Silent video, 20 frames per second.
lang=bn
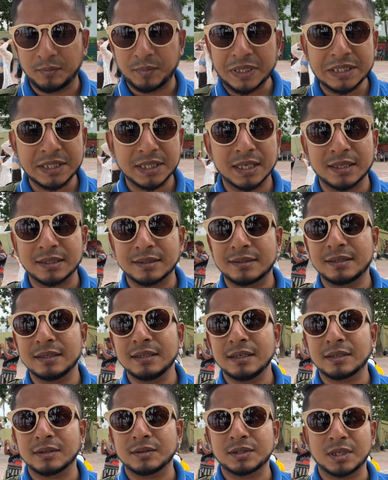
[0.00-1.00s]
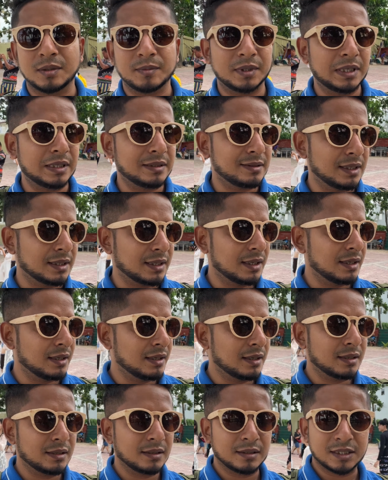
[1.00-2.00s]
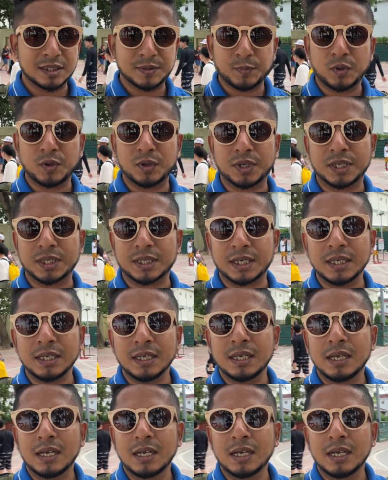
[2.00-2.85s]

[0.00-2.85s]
বিচে আসছে এটা হচ্ছে আমাদের সেকেন্ড স্পট আর কি